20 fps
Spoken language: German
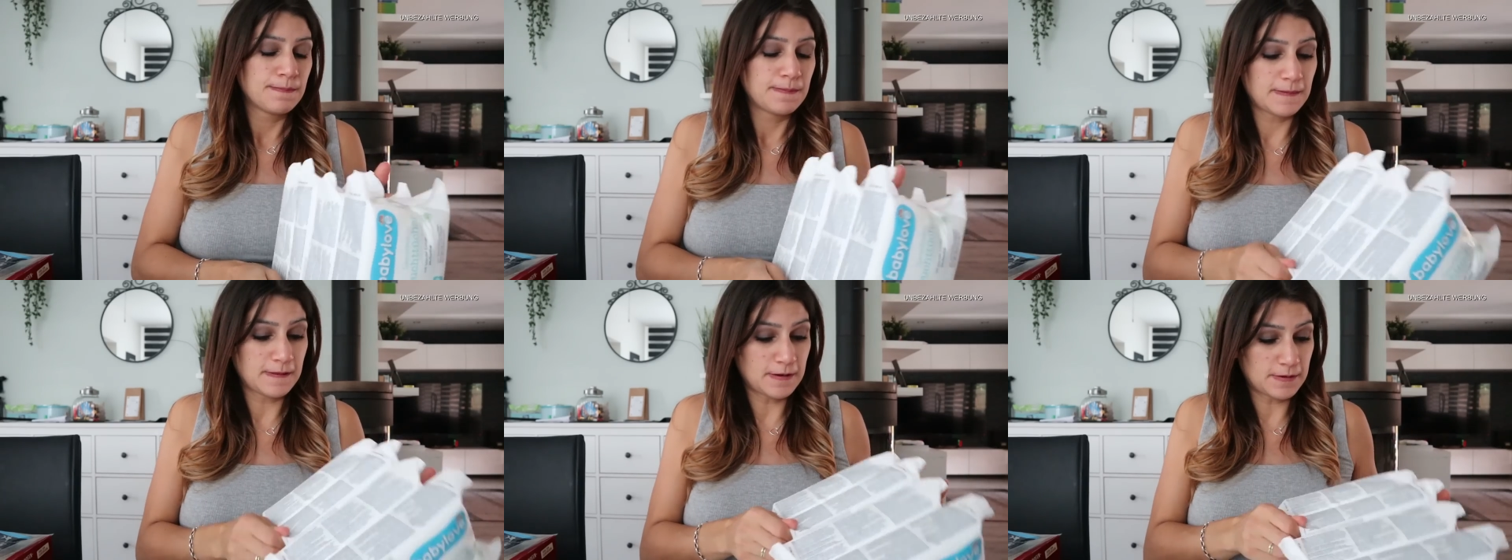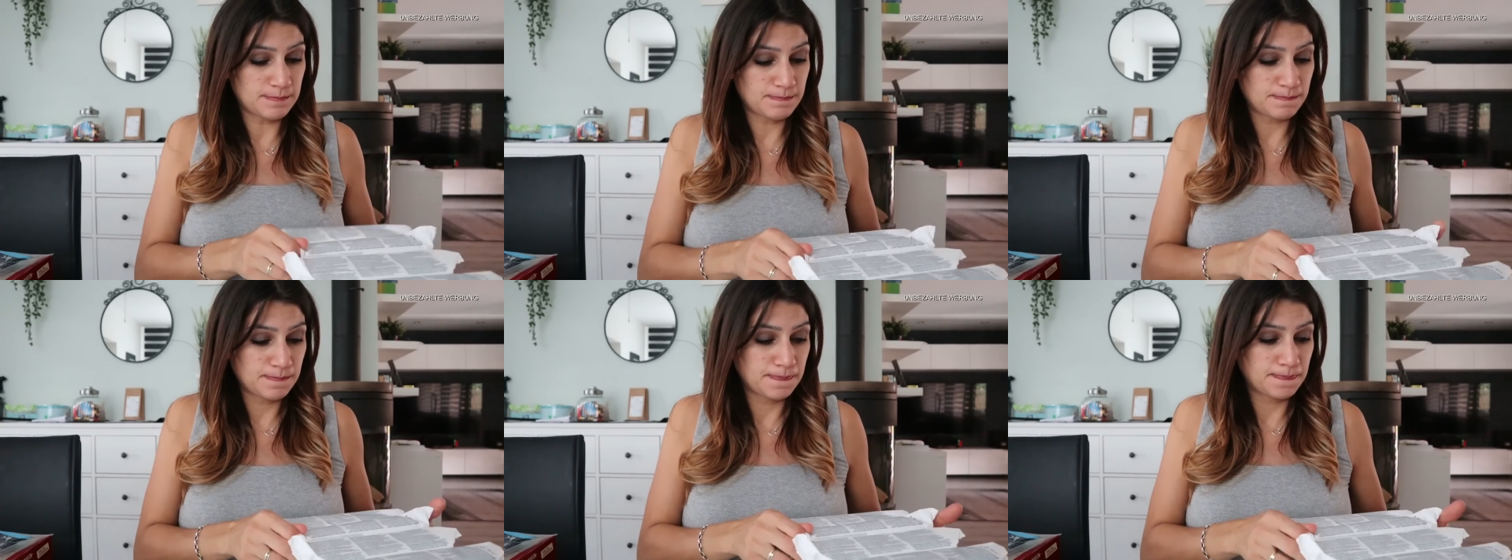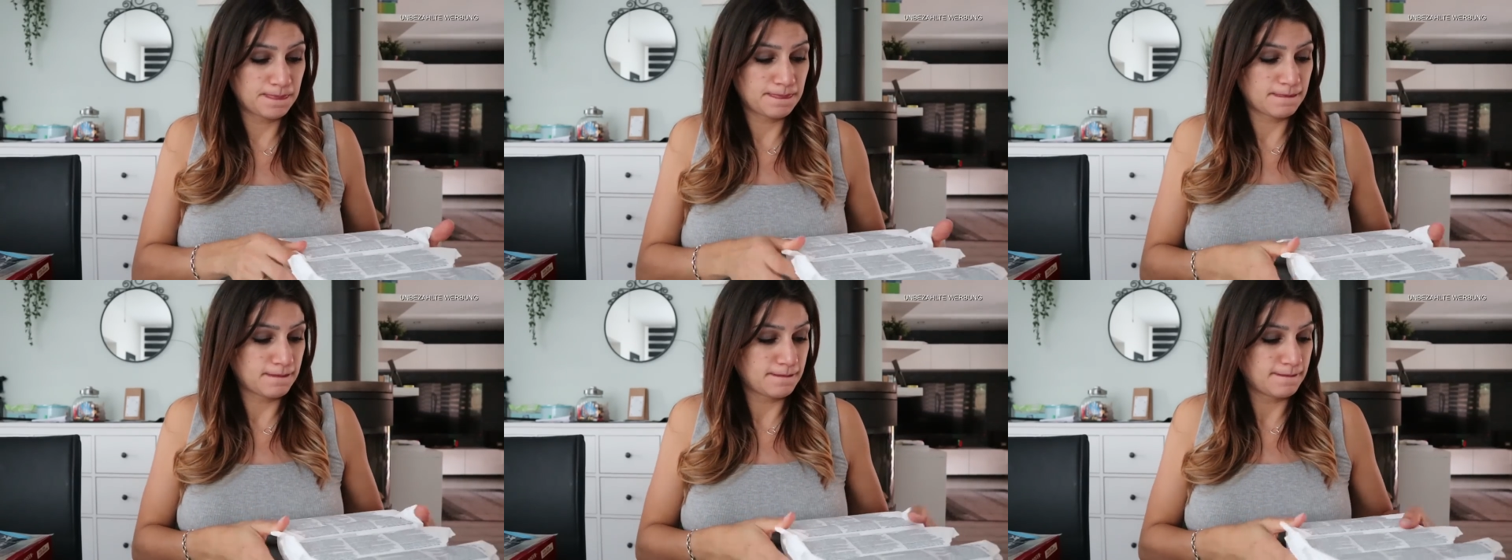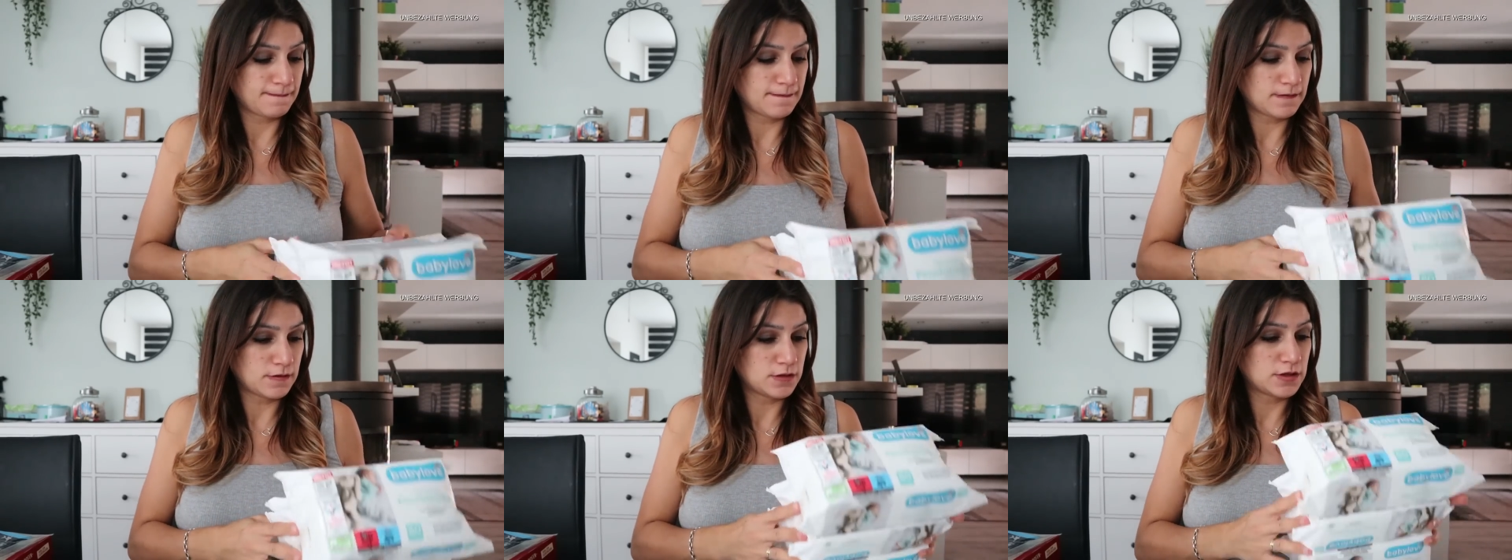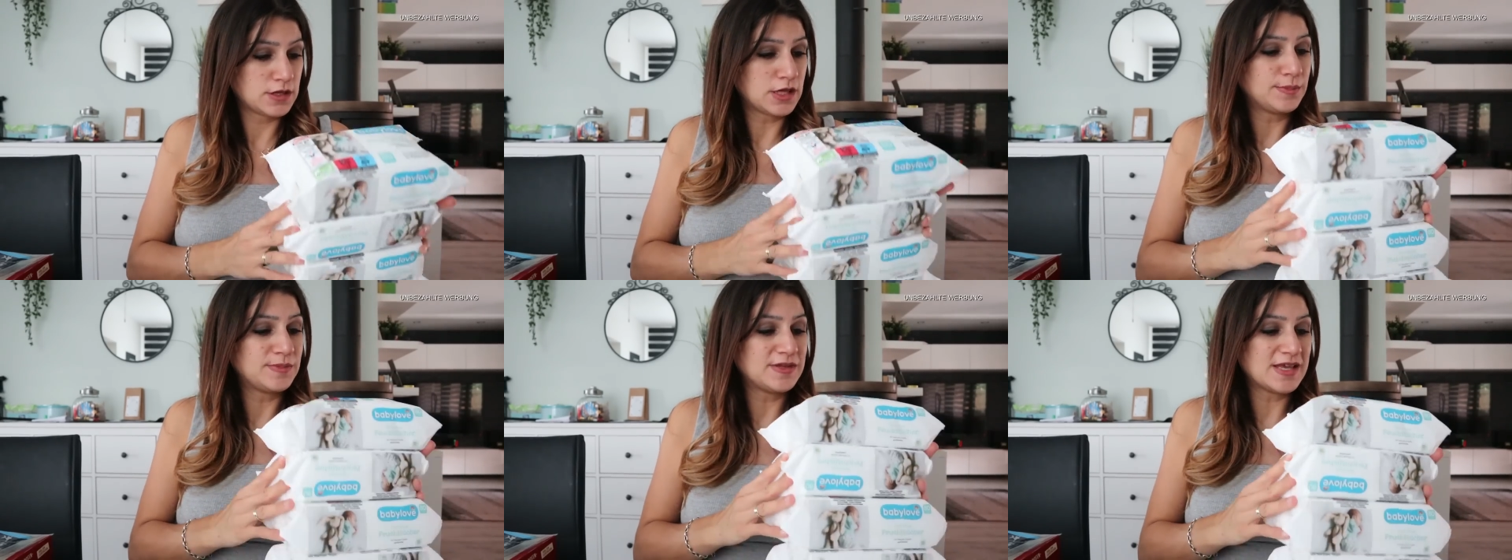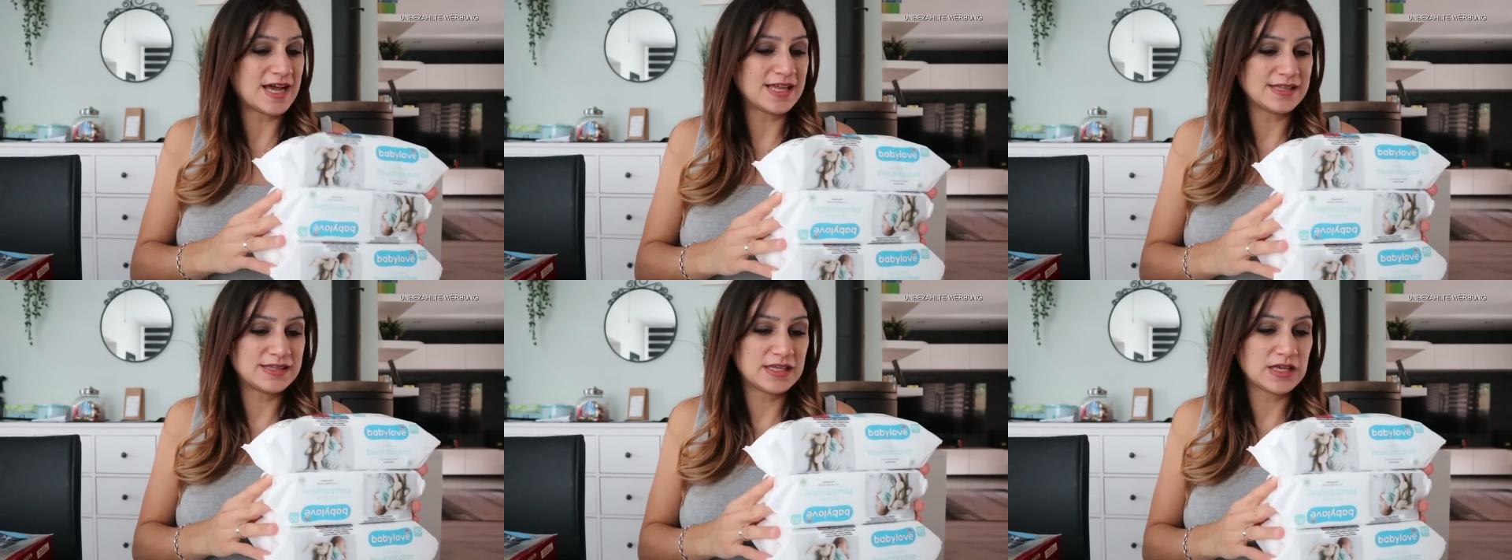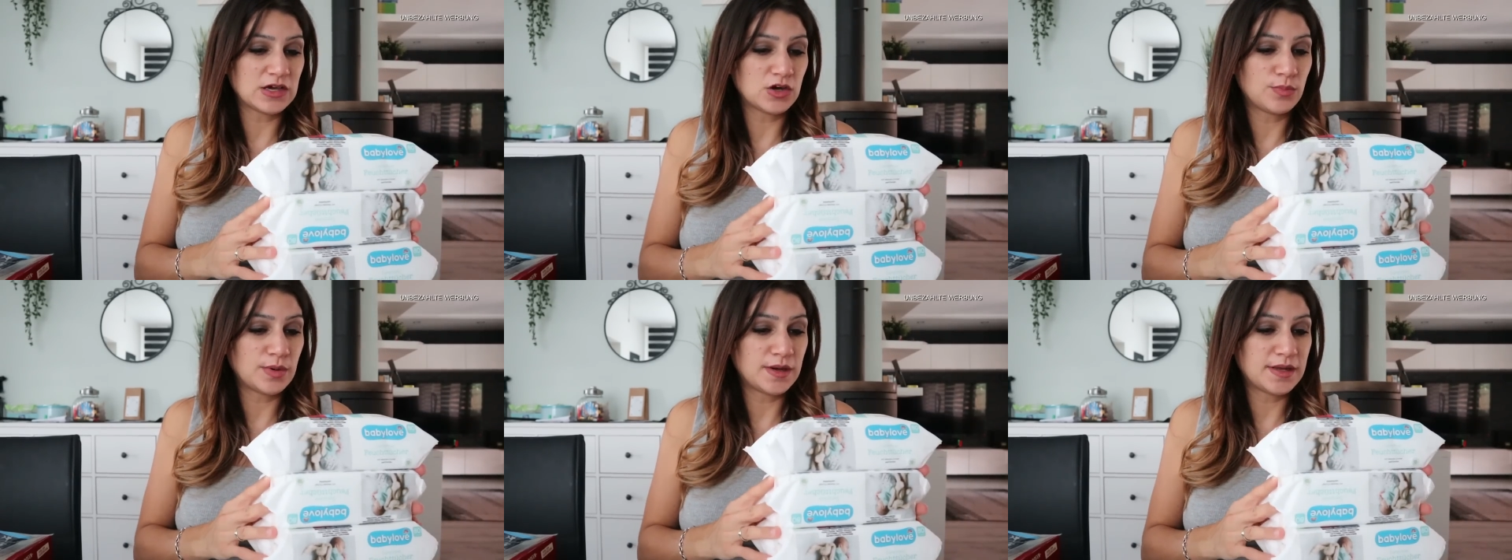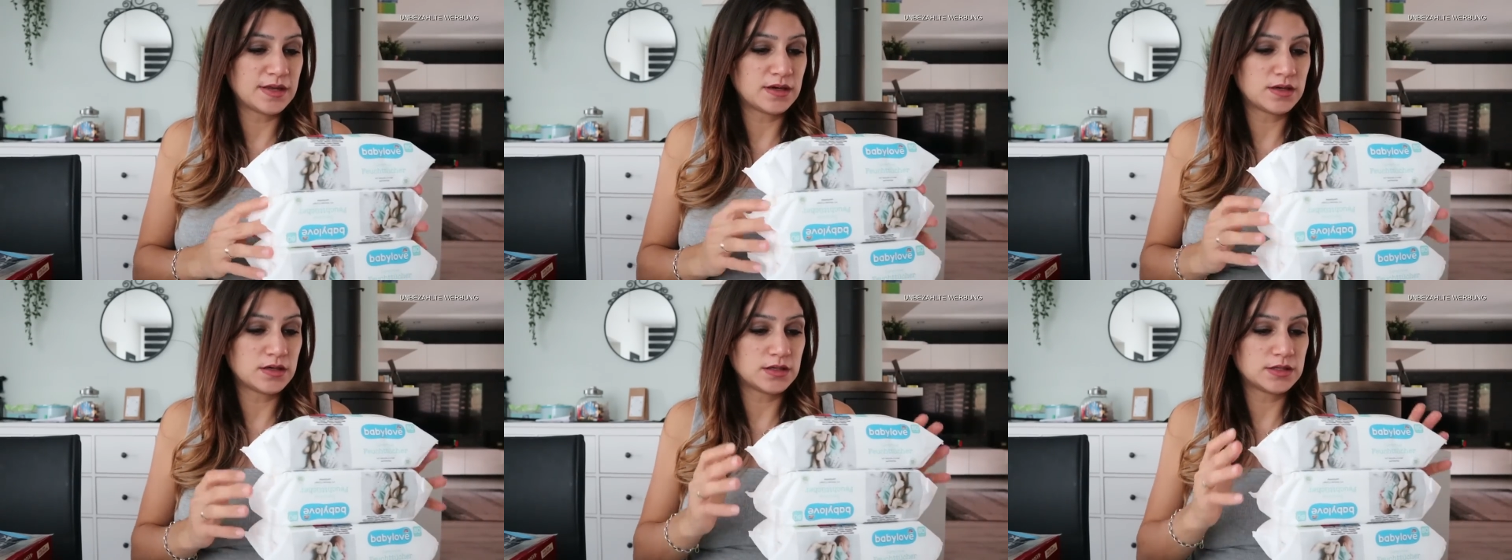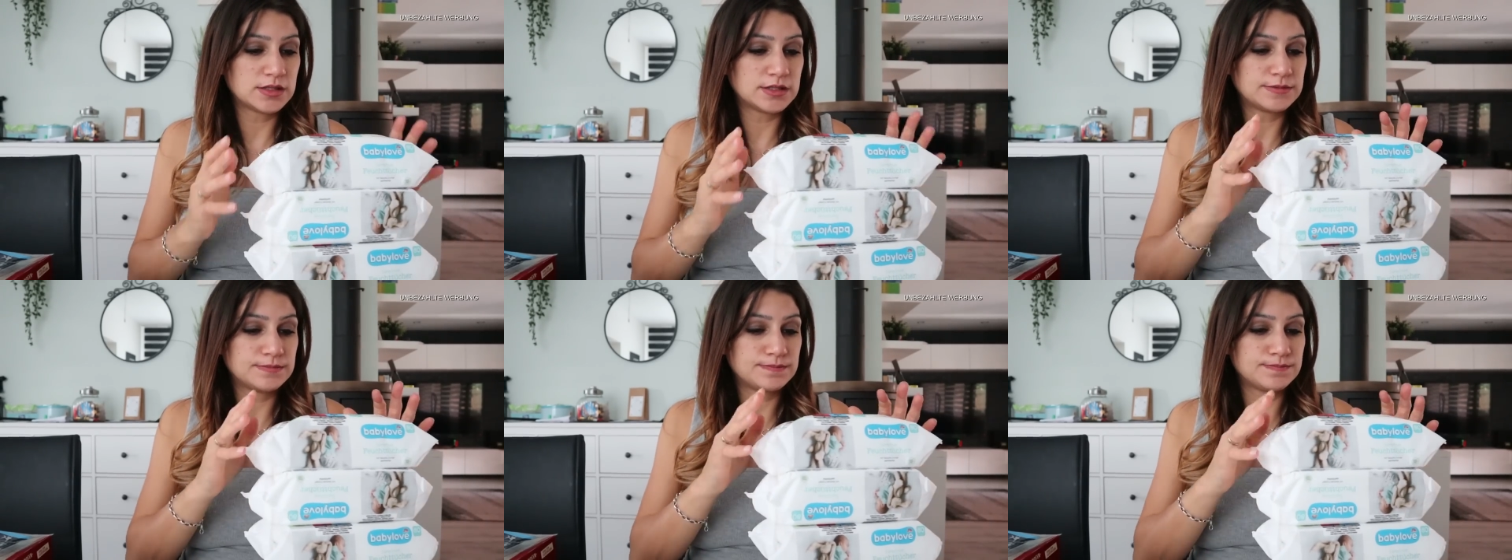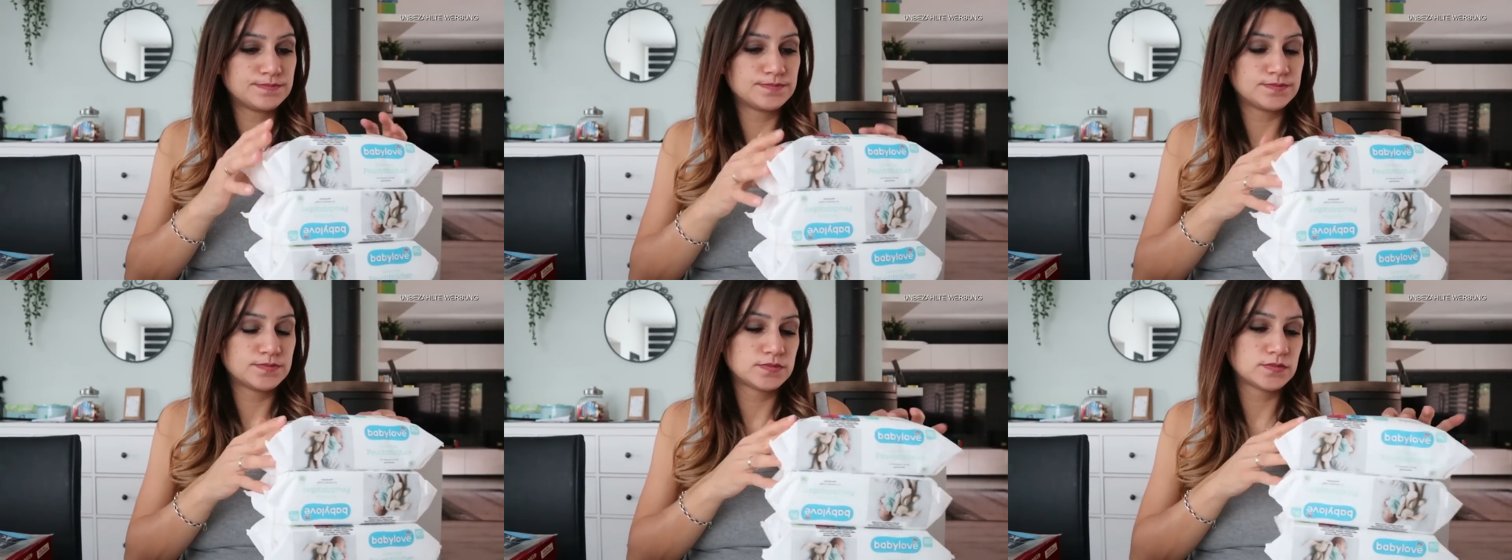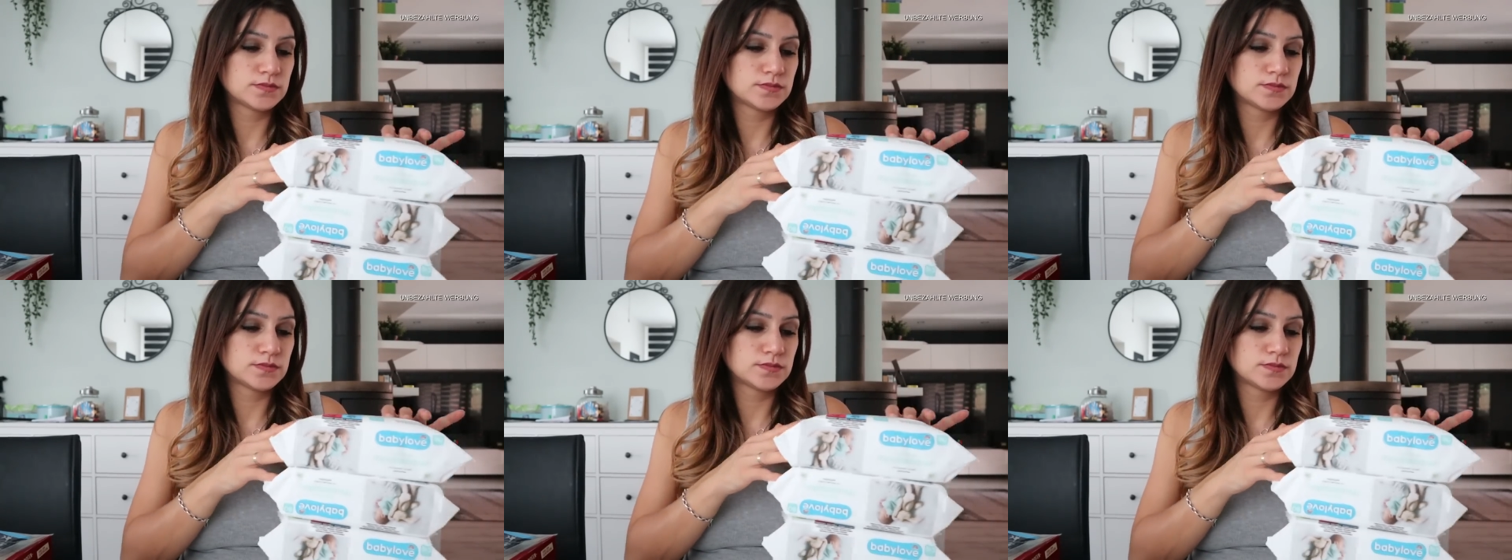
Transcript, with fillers: Ja. Ich glaube, die hatte ich auch bei der ähm,